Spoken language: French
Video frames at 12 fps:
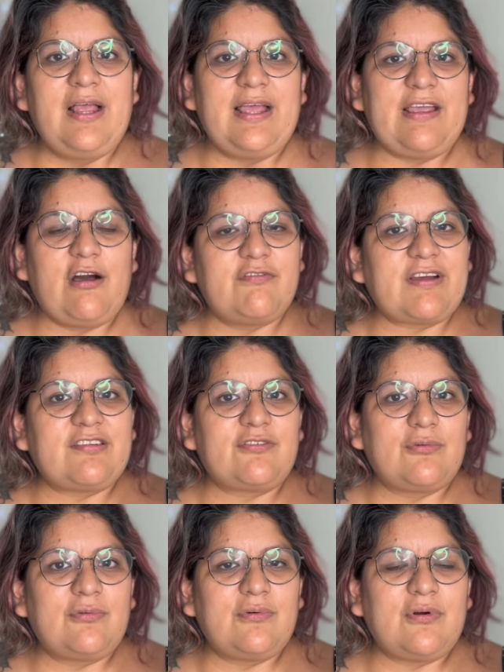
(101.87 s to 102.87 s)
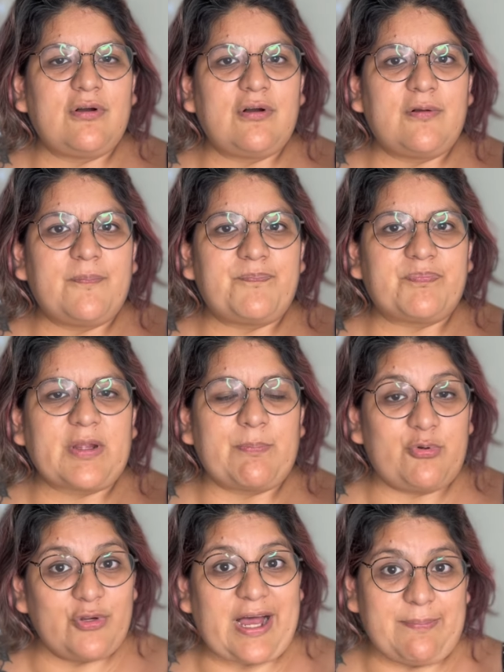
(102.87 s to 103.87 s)
et en version euh,
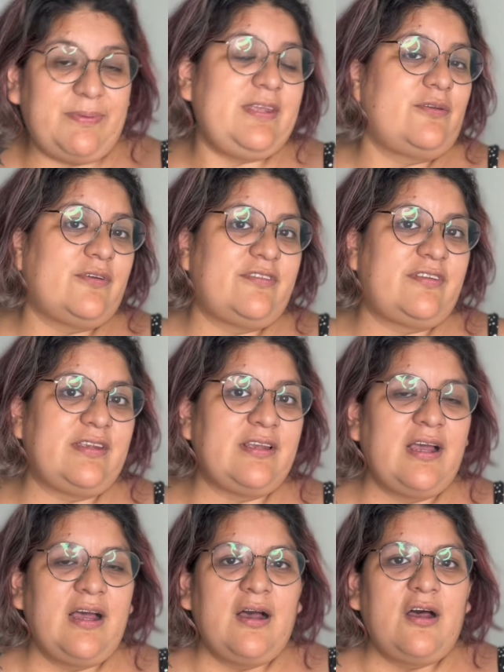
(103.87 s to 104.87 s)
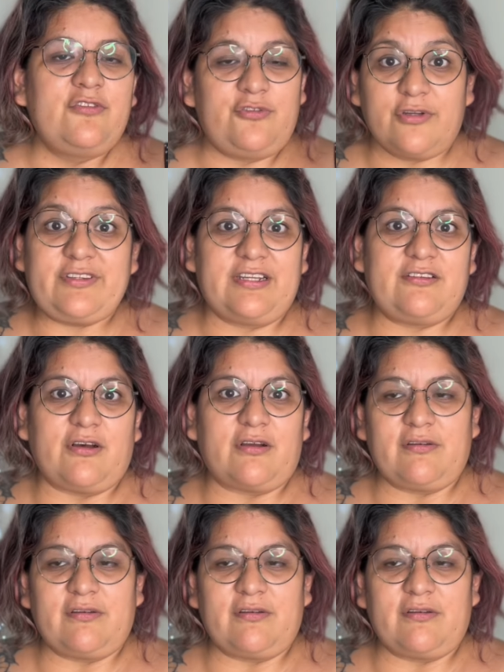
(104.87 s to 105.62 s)
plus rapide aussi sur TikTok